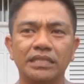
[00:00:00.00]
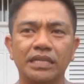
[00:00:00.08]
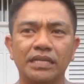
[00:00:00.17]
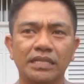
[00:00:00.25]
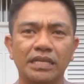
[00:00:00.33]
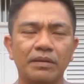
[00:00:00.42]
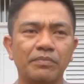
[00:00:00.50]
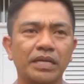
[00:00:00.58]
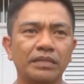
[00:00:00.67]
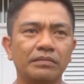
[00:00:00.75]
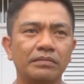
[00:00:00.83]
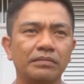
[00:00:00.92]
yang
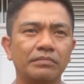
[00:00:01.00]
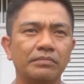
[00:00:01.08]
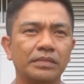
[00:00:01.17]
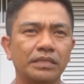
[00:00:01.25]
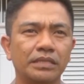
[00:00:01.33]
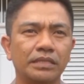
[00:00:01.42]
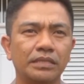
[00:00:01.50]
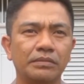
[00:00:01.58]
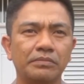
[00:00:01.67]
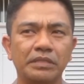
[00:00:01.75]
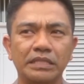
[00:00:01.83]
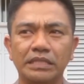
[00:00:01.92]
dapat eh,
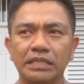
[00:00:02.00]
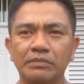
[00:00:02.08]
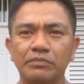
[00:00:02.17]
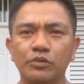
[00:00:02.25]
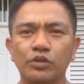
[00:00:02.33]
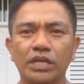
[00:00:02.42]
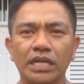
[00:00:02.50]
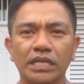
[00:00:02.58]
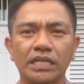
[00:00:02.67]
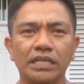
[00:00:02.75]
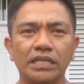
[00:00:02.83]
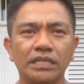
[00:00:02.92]

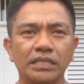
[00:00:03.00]
menimbulkan